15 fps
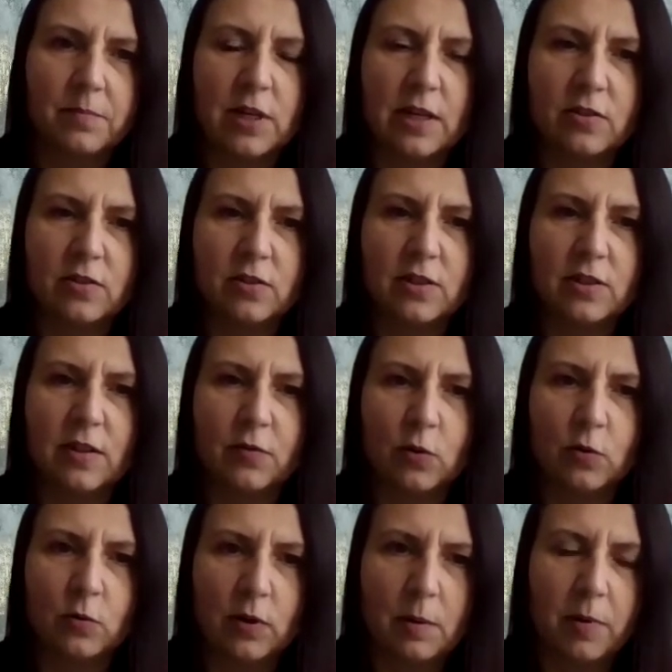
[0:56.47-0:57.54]
Część
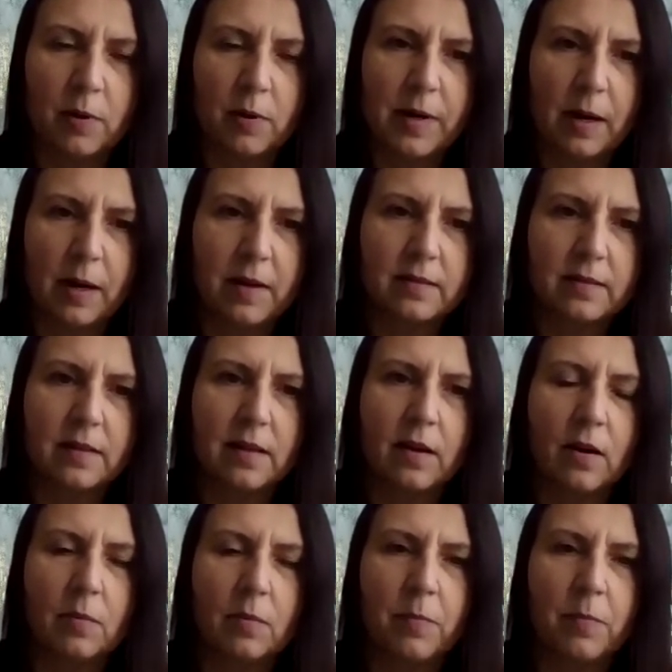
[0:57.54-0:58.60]
definiuje
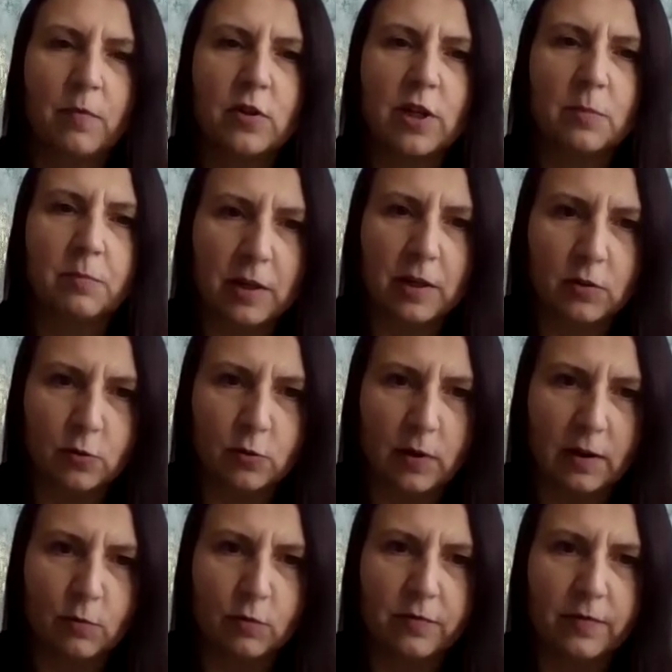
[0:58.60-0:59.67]
polipragmazję powyżej pięciu
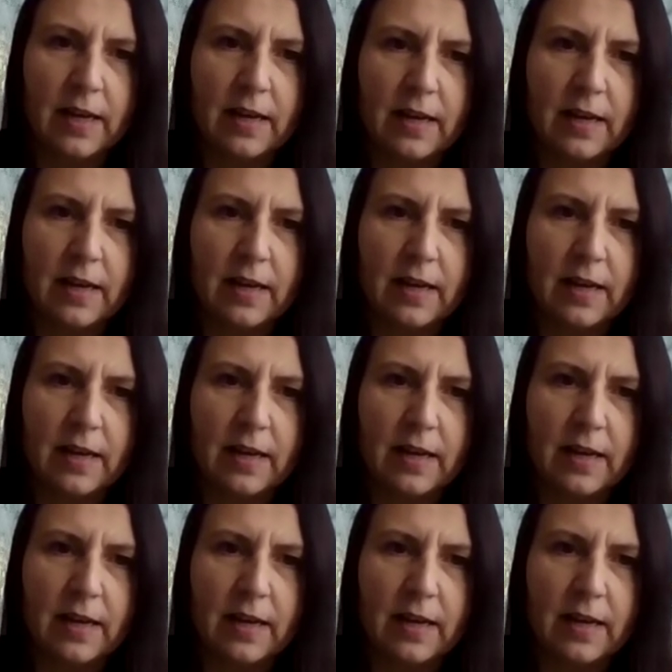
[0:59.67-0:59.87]
leków.